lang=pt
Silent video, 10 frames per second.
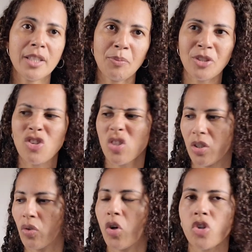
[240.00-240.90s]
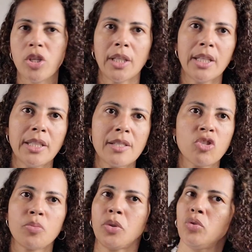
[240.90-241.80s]
tem muita gente que não gosta, né,
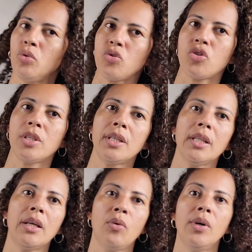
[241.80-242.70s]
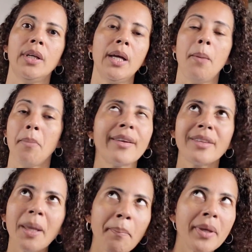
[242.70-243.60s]
desses produtos de quilão.
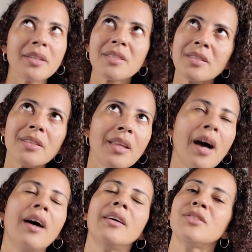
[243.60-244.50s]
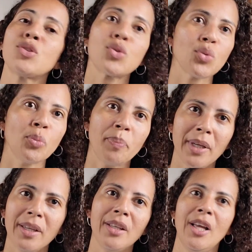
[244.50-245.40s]
Ainda bem que se dá
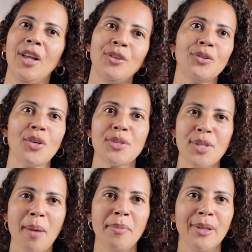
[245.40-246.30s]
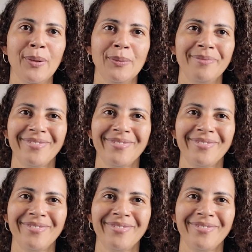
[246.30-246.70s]
super no nosso cabelo.